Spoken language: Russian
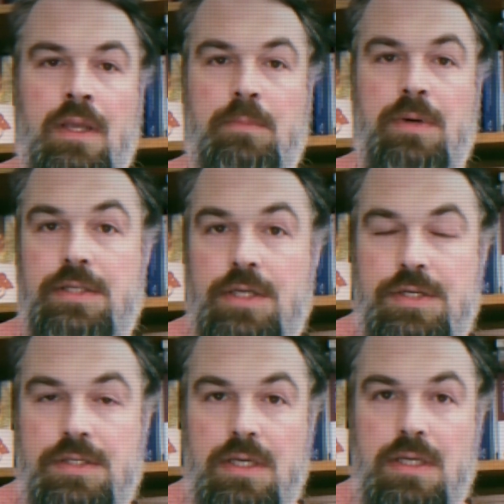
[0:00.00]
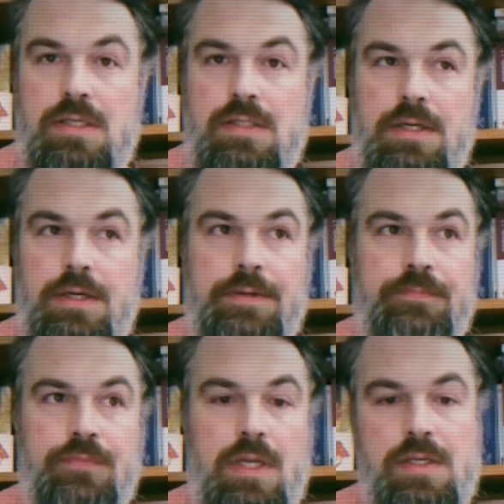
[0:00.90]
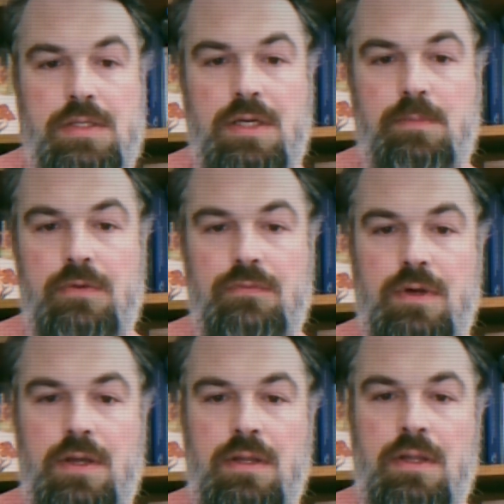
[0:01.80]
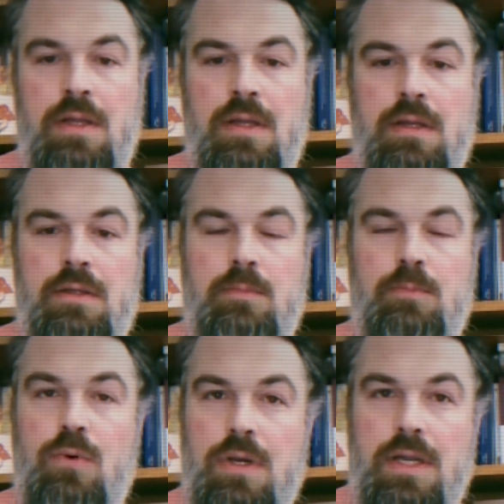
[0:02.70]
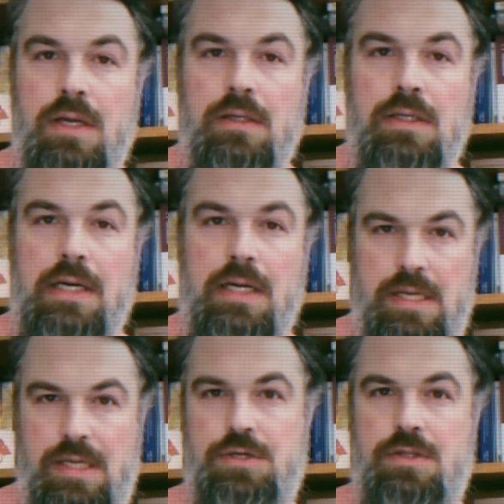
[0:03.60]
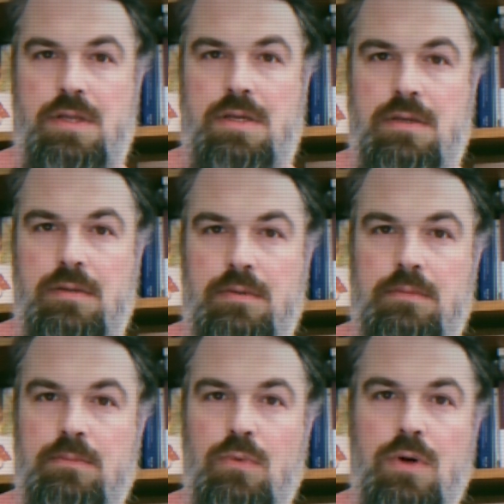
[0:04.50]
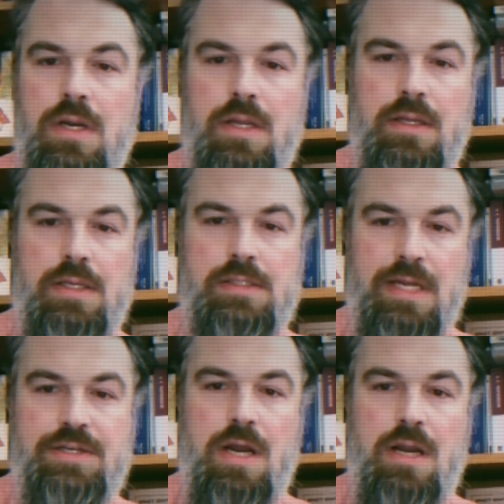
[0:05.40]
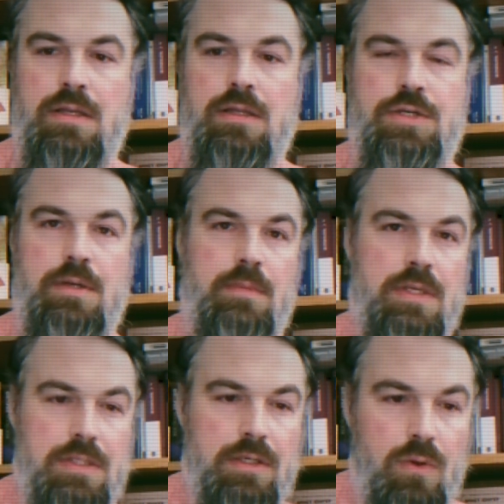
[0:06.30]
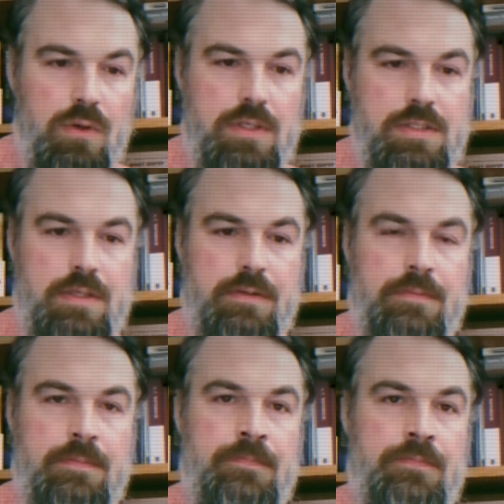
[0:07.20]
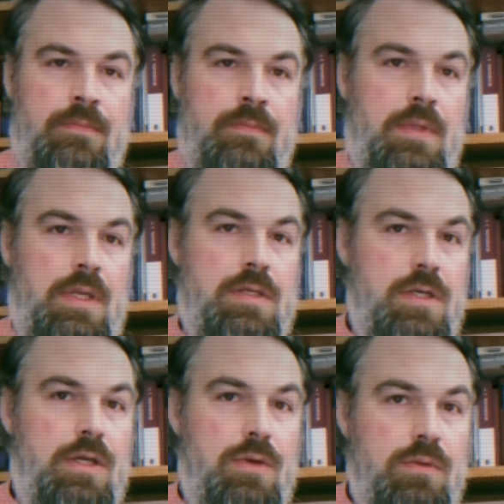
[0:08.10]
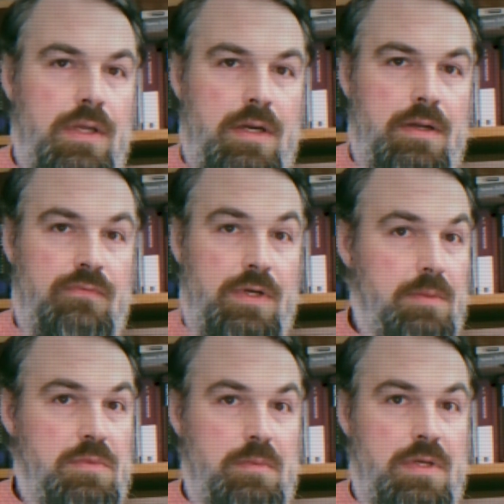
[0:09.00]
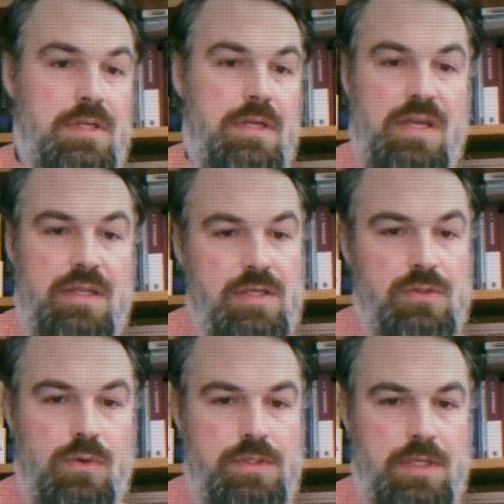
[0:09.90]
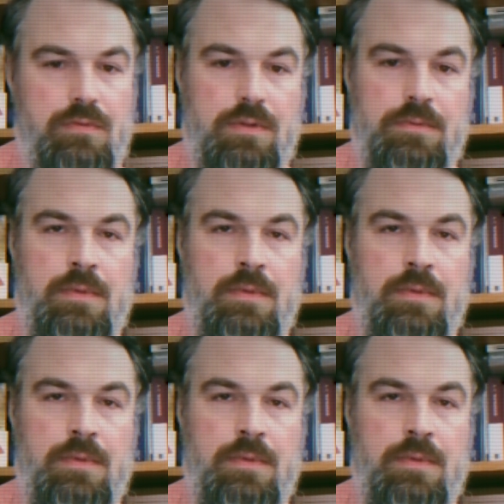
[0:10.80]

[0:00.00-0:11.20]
Поэтический язык, язык мифа, более архаичный, более изначальный, чем язык логоса. Язык Юнгера в этом смысле не дискурсивен.